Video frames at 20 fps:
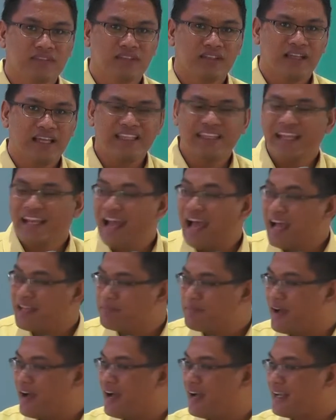Hindi
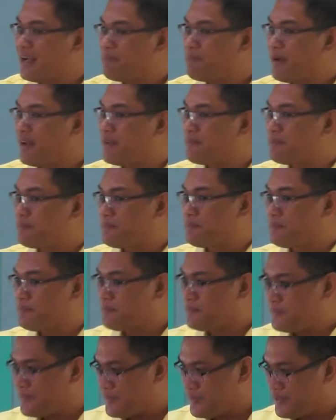lahat
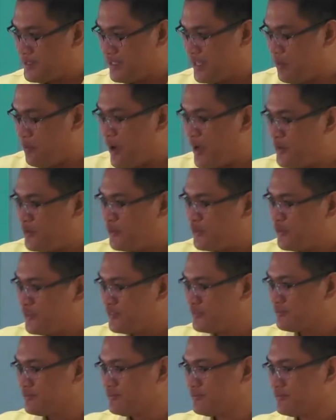makakapaggawa
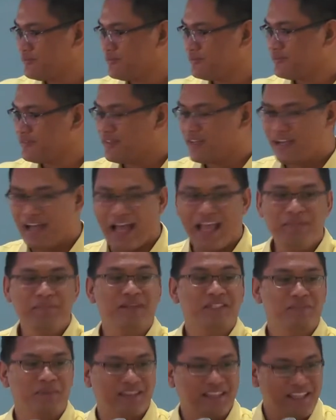noon. Ay,
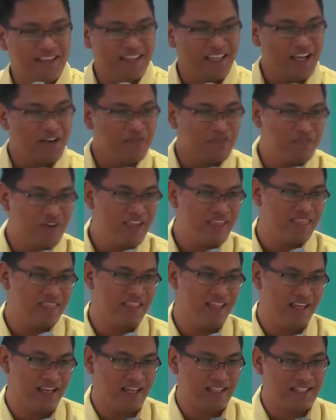mas matindi ang faith
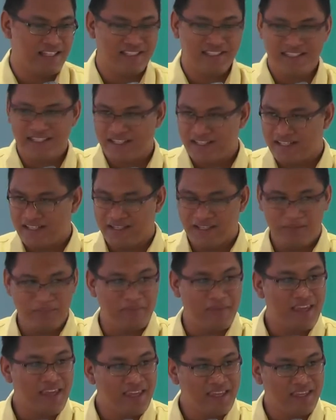ni na Sister
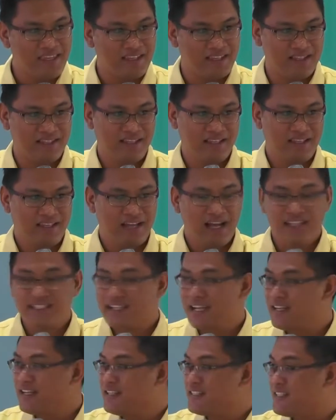May asa
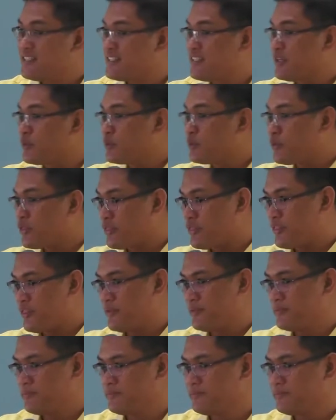ka ni Sister Ruth.